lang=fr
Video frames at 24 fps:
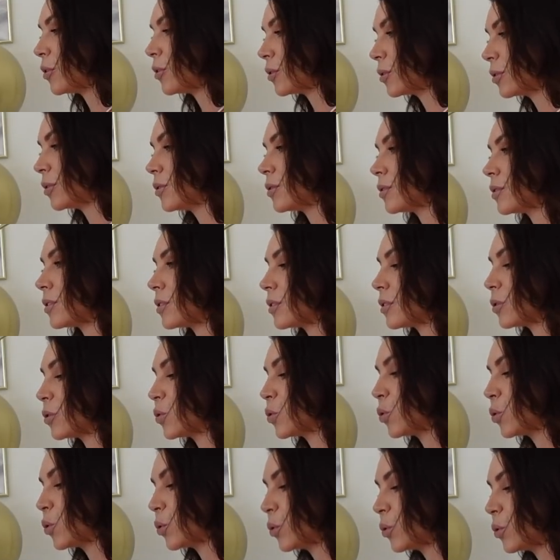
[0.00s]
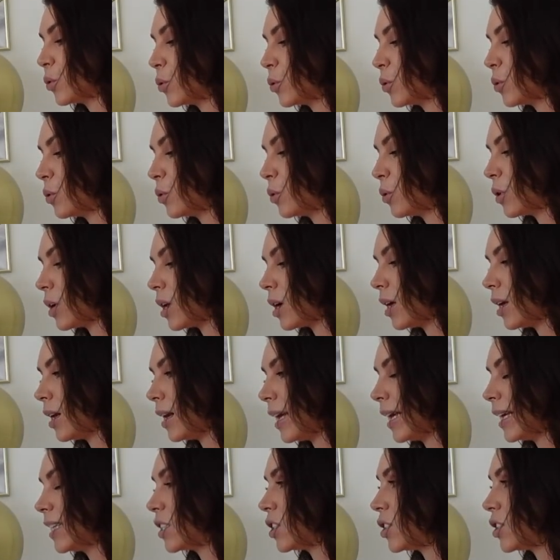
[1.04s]
August to
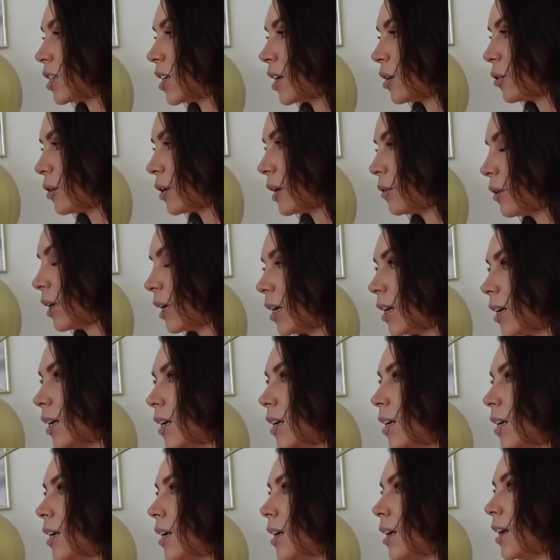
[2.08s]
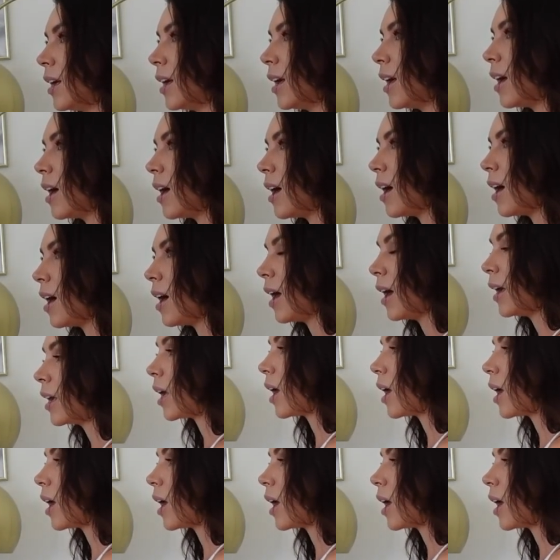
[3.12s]
like January, I